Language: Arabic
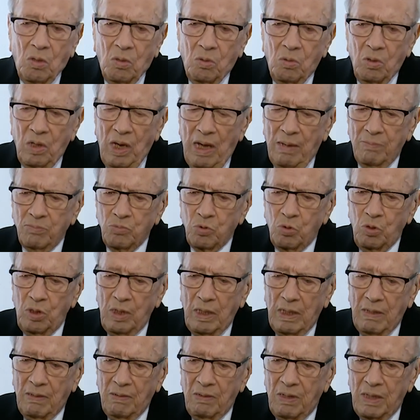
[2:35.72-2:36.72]
والحمد
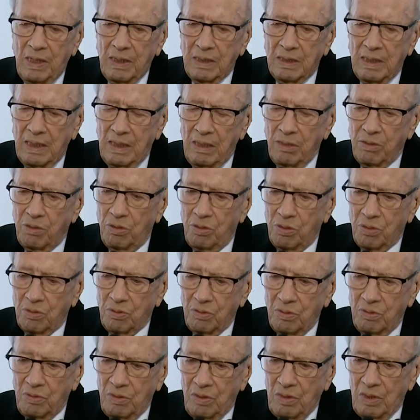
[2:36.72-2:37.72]
لله وأن يظهر
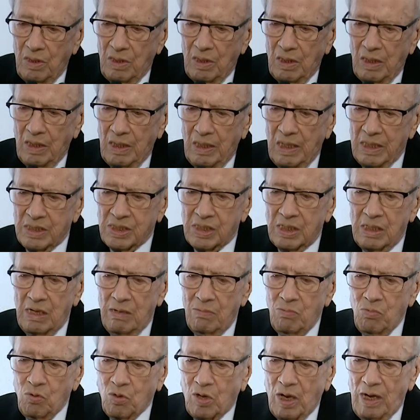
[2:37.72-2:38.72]
اللجنة
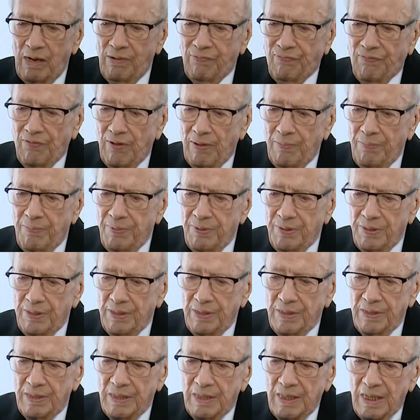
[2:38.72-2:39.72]
المكلفة
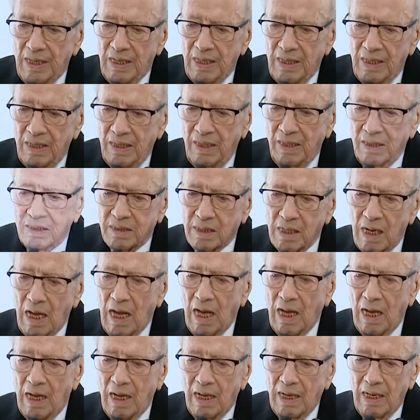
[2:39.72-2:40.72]

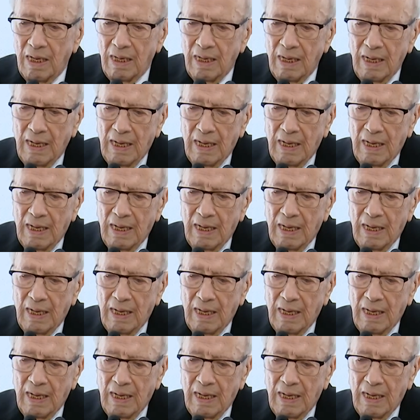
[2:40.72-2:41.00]
بإحصاء